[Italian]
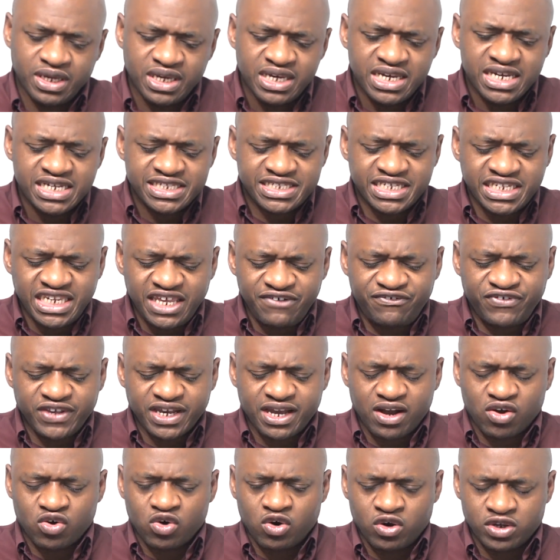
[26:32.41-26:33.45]
Significa
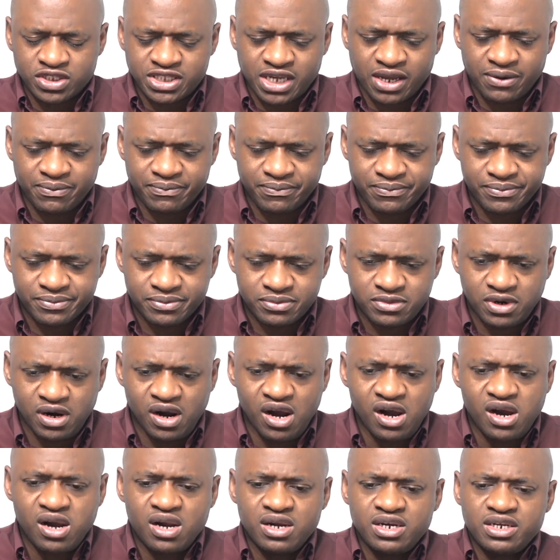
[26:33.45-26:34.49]
cosa?
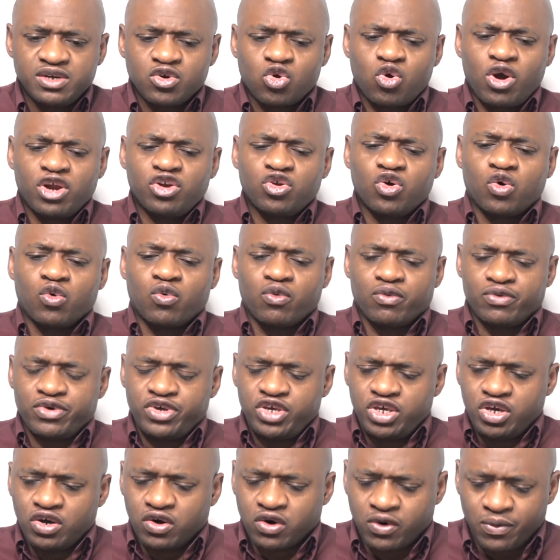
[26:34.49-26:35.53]
Quando
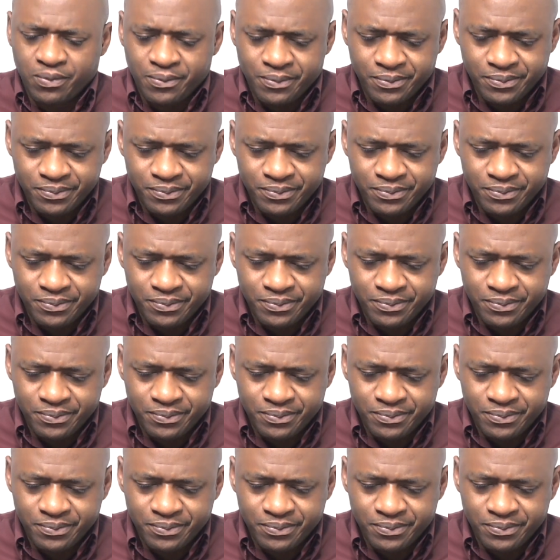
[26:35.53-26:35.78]
io